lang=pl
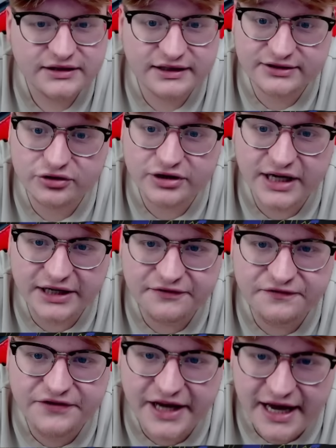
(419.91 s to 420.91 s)
Jest to kraj
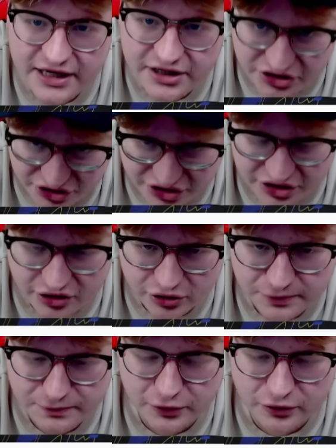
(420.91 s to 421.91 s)
większy od
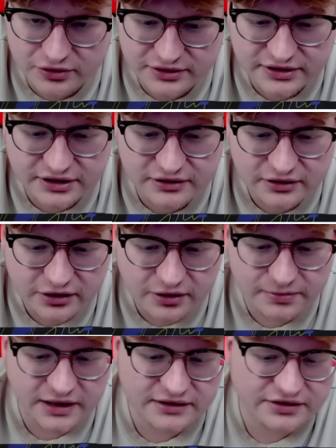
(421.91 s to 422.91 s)
Polski. No
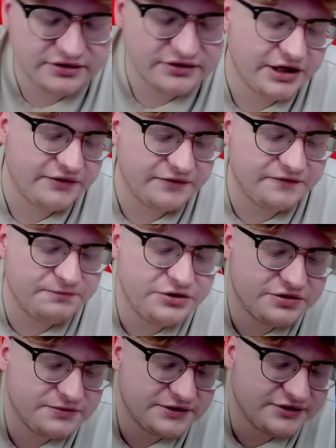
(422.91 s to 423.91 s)
dobra, czy wiem,
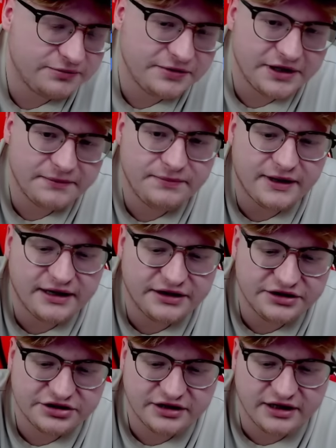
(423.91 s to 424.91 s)
wpiszmy sobie
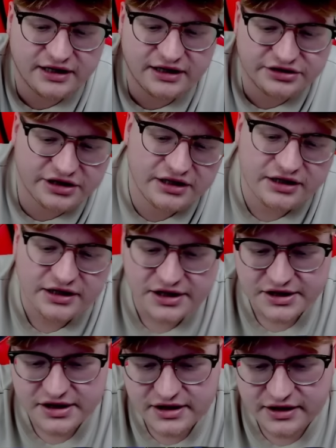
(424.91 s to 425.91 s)
Paryż na razie
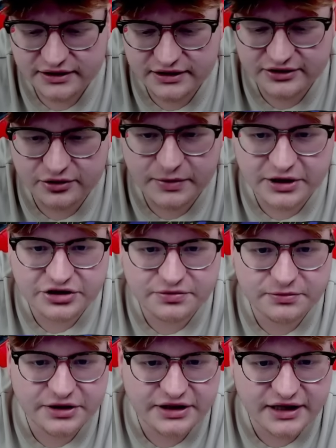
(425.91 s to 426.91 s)
i
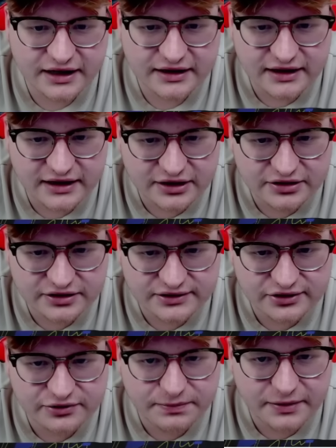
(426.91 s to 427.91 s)
zobaczmy jak daleko to jest
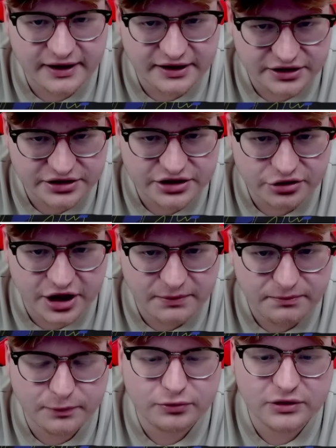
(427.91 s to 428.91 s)
od Paryża. Okej, okay,
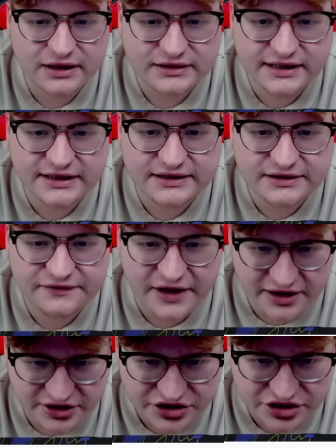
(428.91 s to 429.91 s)
populacja jest
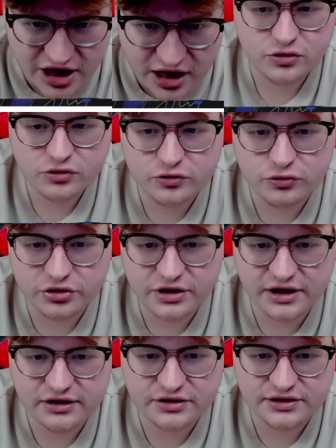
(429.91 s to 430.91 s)
większa. Kurde,
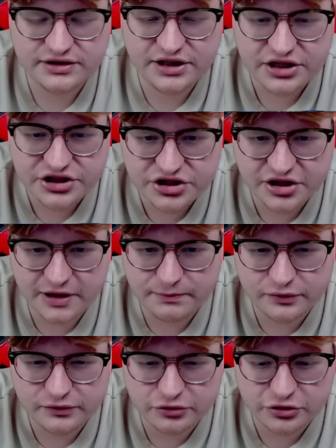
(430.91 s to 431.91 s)
i to jest jeszcze na
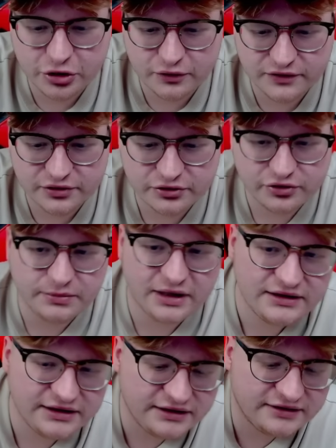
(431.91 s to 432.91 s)
południowy. No to
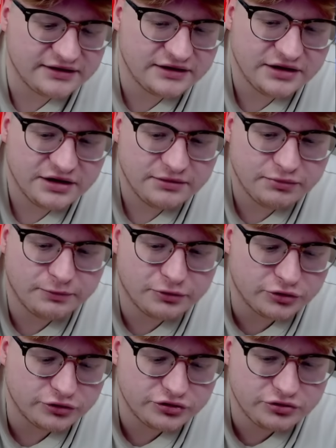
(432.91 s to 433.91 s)
Madryt? Po
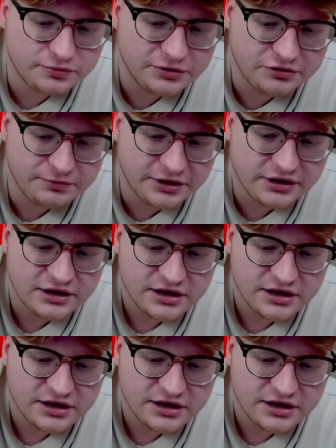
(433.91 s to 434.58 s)
prostu byłby?